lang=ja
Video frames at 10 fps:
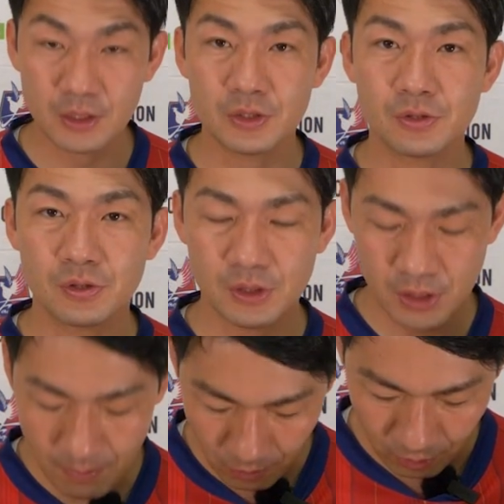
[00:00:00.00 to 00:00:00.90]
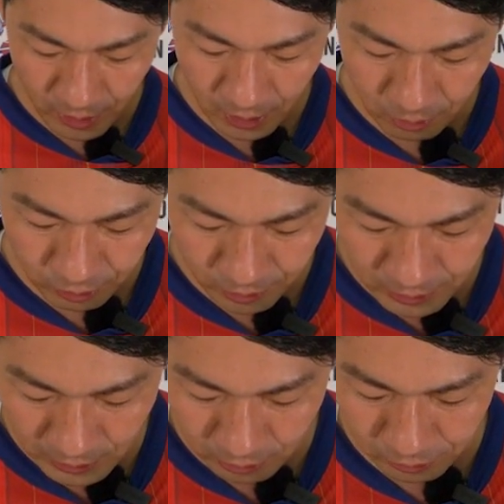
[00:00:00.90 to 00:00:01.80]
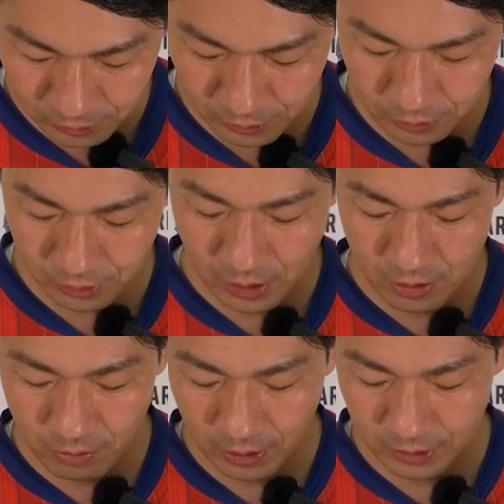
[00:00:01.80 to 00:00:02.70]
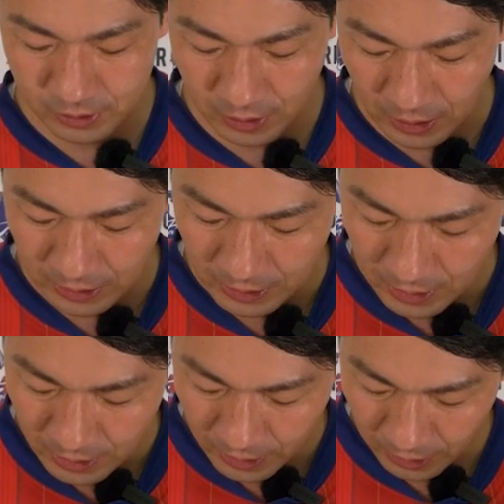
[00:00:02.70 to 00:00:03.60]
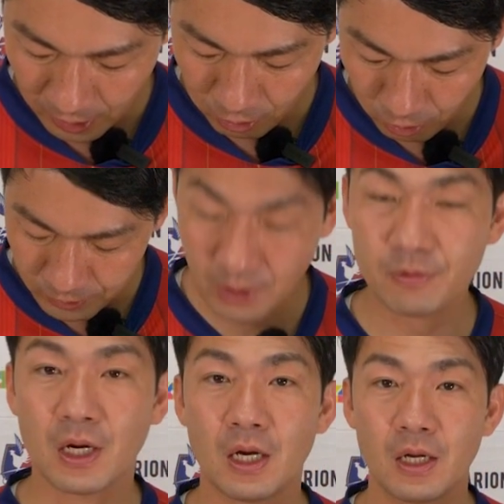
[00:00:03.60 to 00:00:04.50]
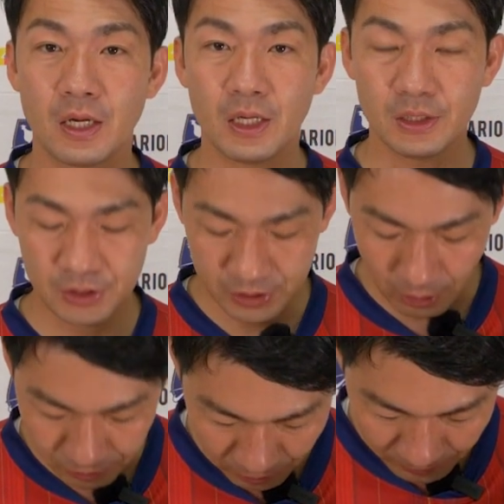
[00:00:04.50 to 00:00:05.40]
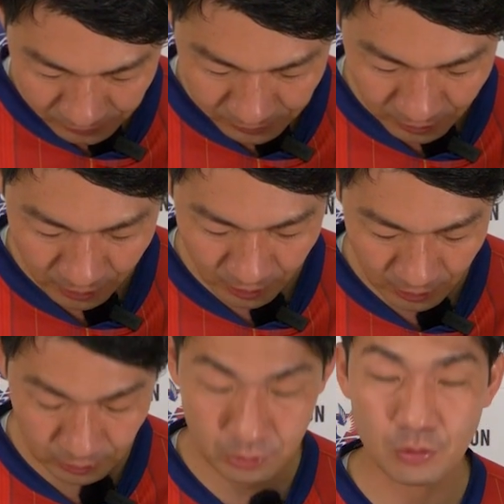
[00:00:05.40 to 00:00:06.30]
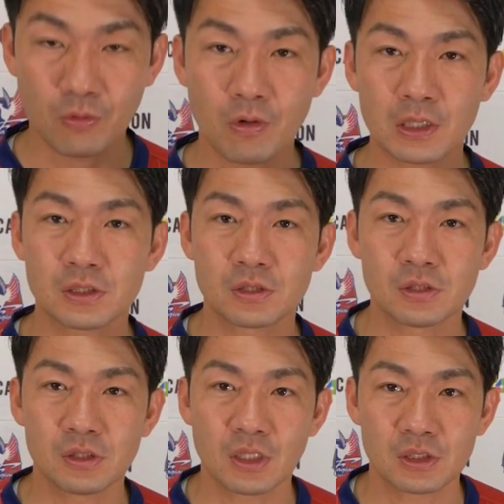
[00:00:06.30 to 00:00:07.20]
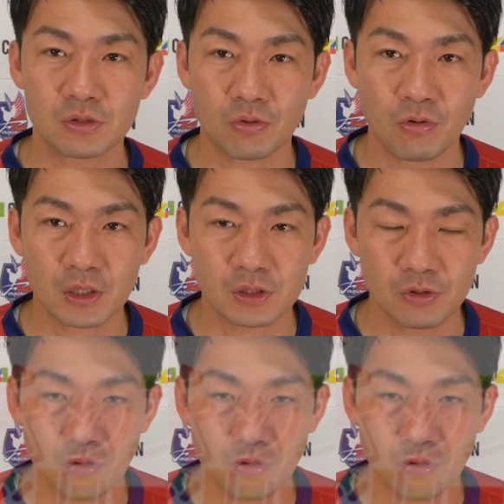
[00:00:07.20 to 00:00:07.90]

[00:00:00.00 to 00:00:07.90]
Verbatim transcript: 2022年も、えー、ゴールデンウィークに突入しているわけですが、えー、ホームゲームが、えー、2試合ございます、えー、なんと5月1日と5月